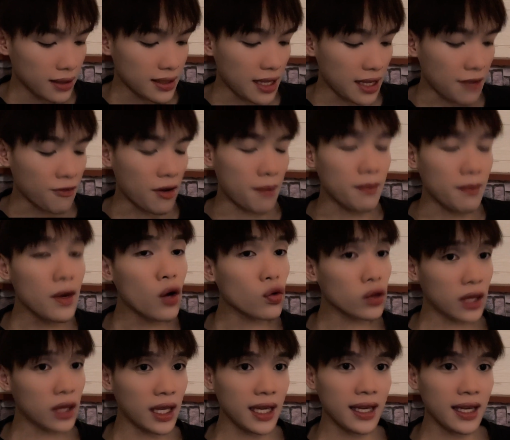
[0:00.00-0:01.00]
sản phẩm đầu
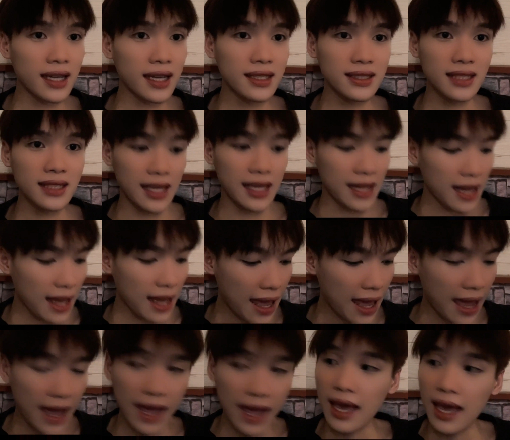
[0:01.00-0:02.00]
tiên á, sẽ
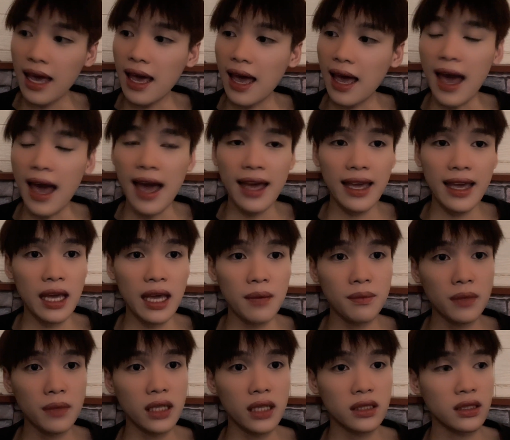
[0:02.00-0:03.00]
là hai
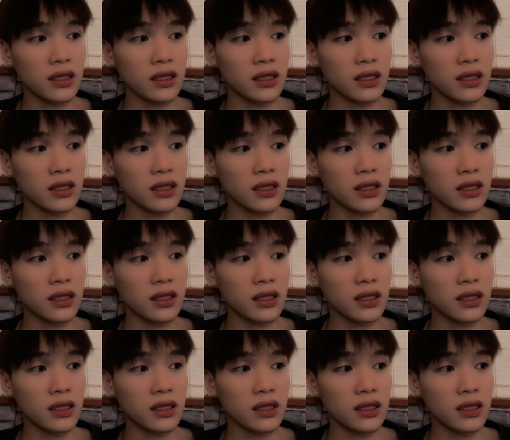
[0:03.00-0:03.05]
em à,